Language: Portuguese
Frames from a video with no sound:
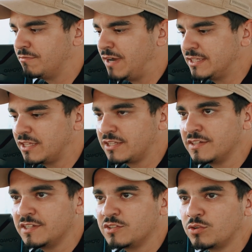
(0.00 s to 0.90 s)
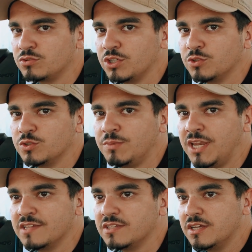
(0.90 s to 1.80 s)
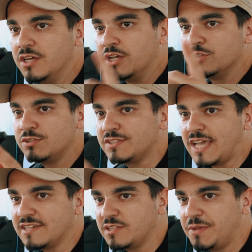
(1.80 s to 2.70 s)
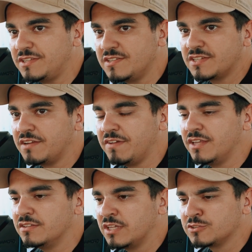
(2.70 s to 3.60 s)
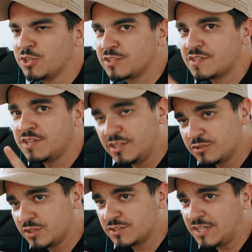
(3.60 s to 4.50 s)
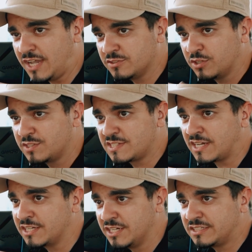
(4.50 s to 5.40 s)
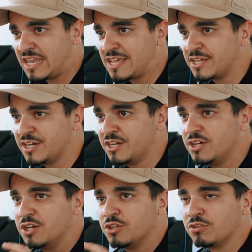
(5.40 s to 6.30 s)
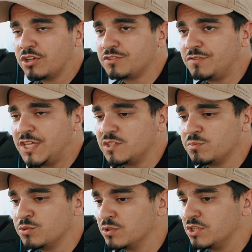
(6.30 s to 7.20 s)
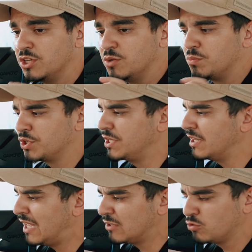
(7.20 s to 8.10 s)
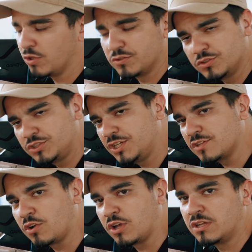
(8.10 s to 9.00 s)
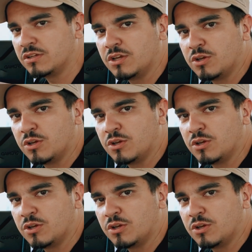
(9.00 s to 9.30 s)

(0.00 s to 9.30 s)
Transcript: vai estar trazendo esse conteúdo, beleza? Não esquece também de se inscrever nas nossas redes sociais, nosso Instagram, Telegram, nosso Facebook, porque lá todos os dias rola